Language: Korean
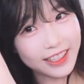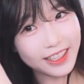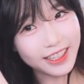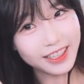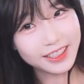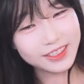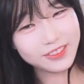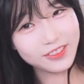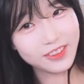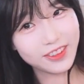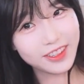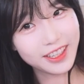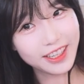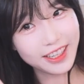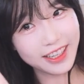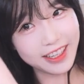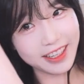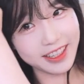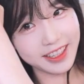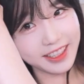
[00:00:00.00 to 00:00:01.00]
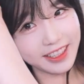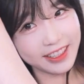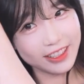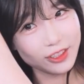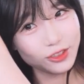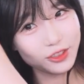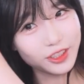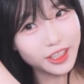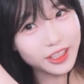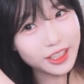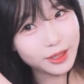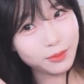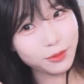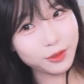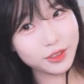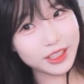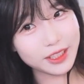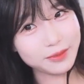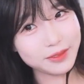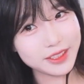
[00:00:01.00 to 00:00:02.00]
아니 뭐야 유카타
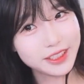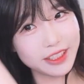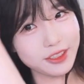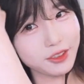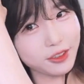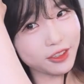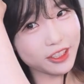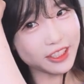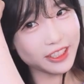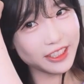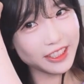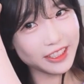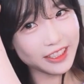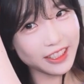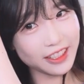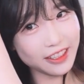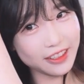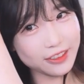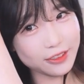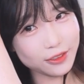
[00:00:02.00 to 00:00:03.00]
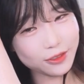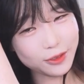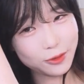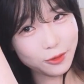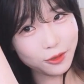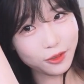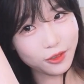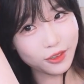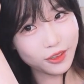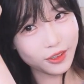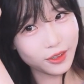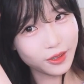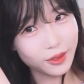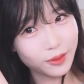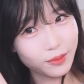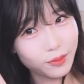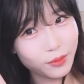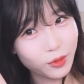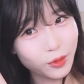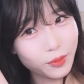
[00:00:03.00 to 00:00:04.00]
못 참지 이러고 클릭해가지고
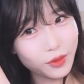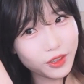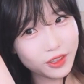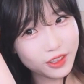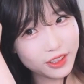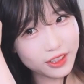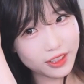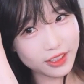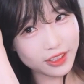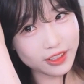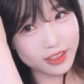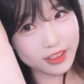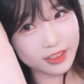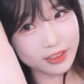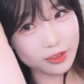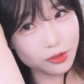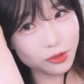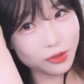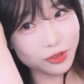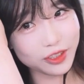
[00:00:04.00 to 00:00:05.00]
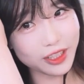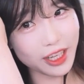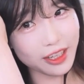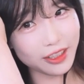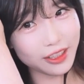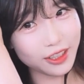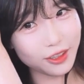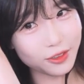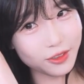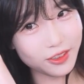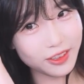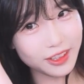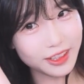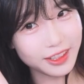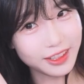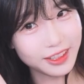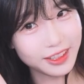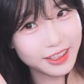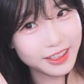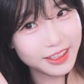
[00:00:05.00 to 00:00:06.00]
보면은 중계를 하고
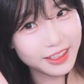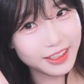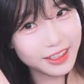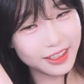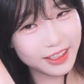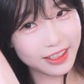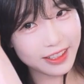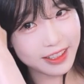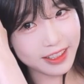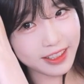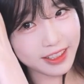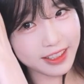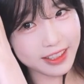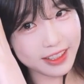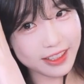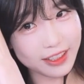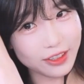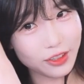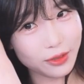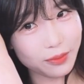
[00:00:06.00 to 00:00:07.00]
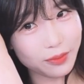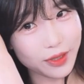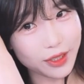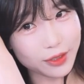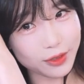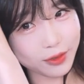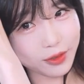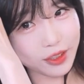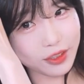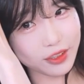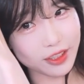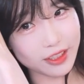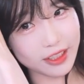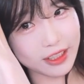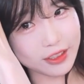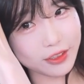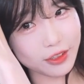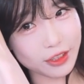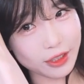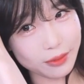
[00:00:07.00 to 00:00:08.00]
있는 그런 방송이 될
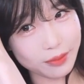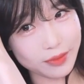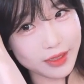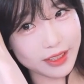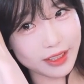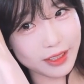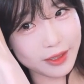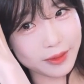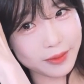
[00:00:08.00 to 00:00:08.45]
예정입니다.